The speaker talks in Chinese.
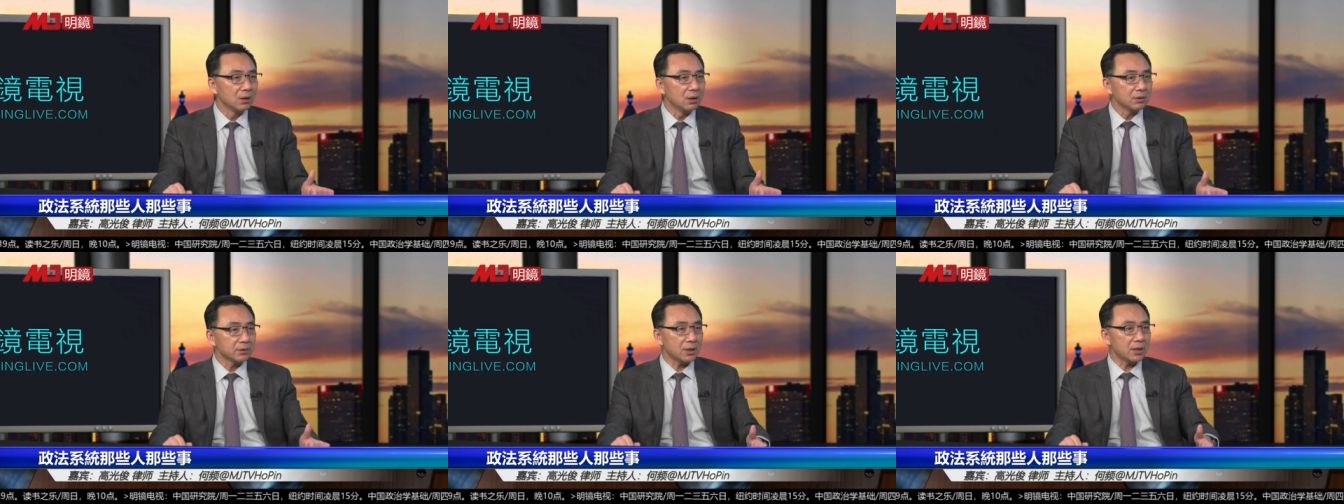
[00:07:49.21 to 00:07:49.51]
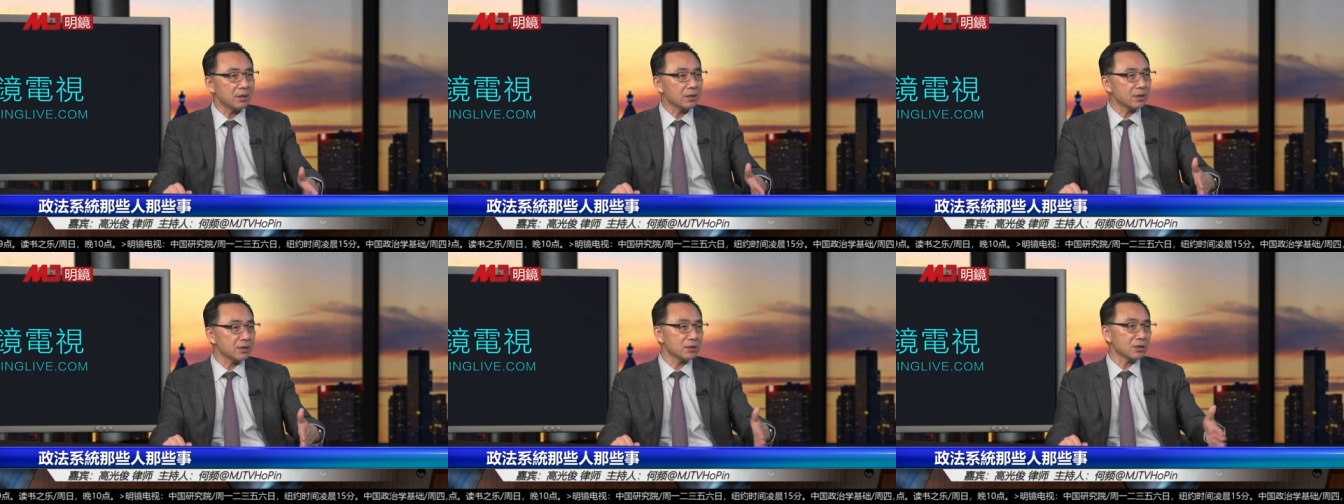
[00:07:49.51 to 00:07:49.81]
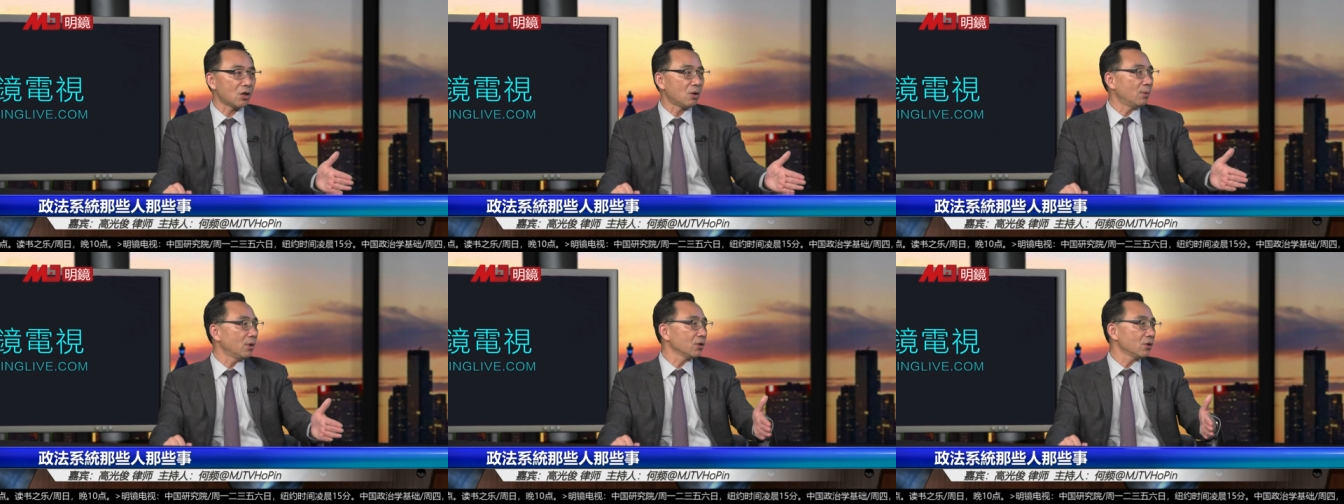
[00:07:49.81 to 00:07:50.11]
当然跟
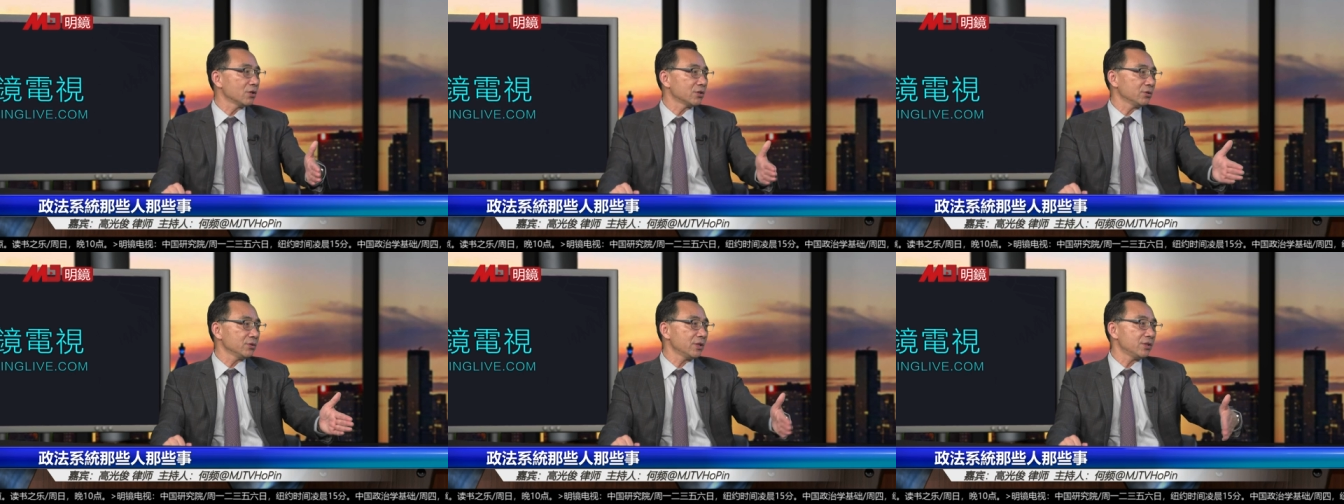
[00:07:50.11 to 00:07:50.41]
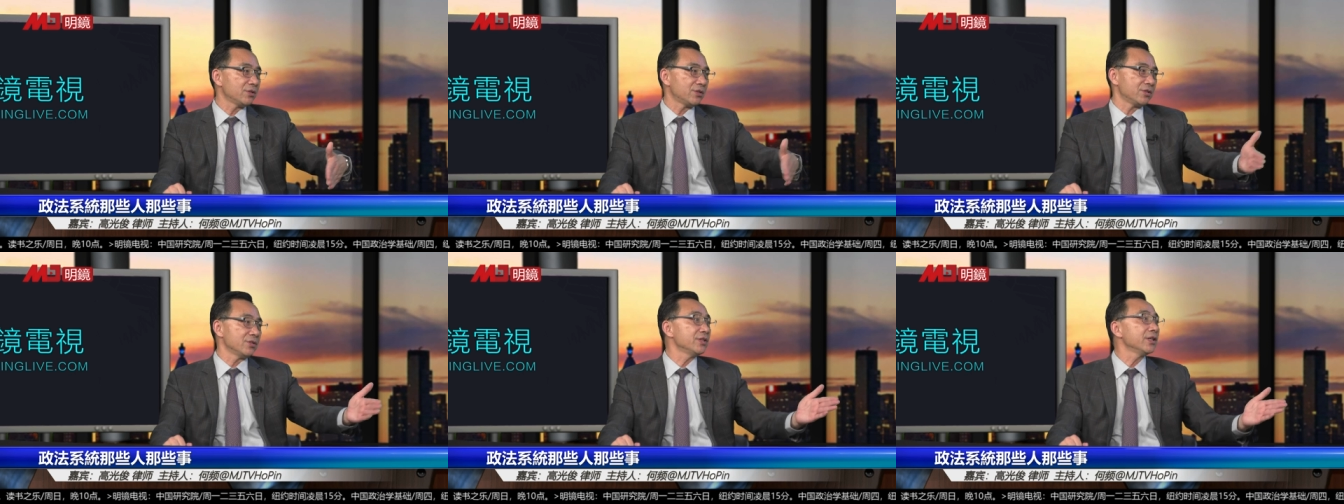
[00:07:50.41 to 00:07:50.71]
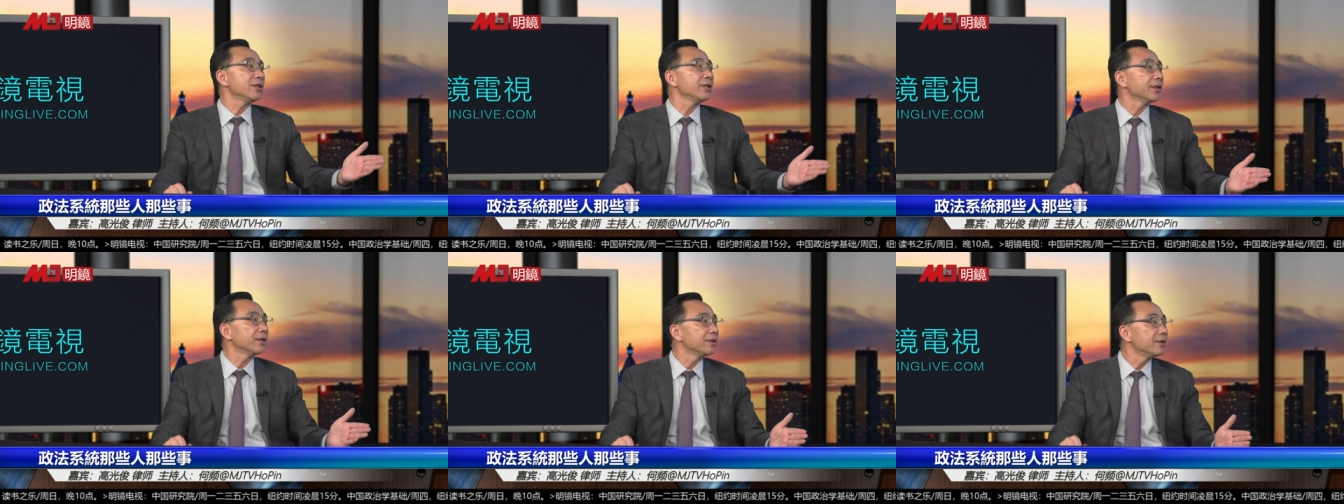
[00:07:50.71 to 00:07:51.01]
老毛老周他是直接。